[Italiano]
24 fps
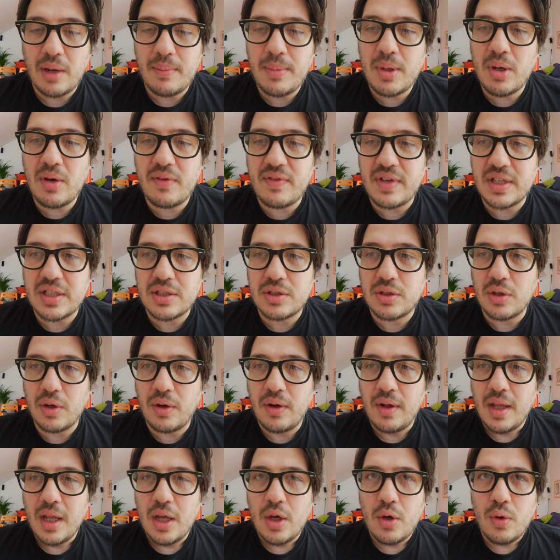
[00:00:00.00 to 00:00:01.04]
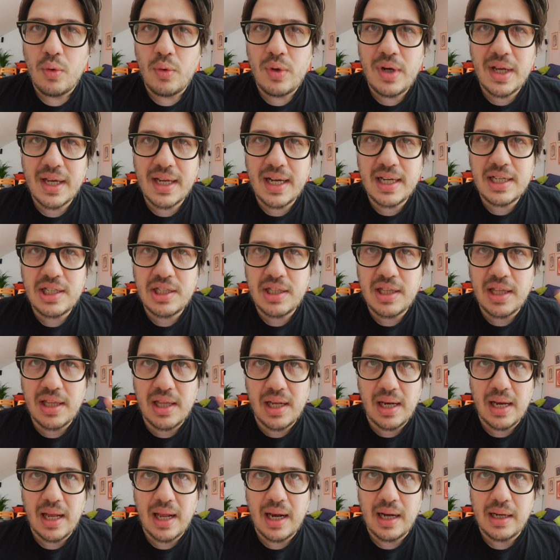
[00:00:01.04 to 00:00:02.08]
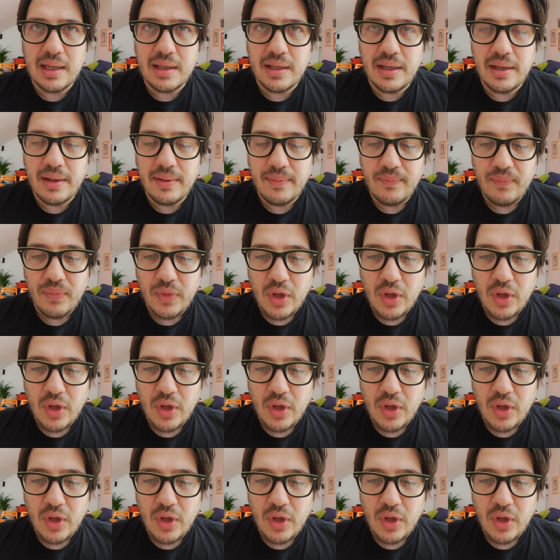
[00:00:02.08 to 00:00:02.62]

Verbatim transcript: Abbiamo visto una crescita dell'Alde,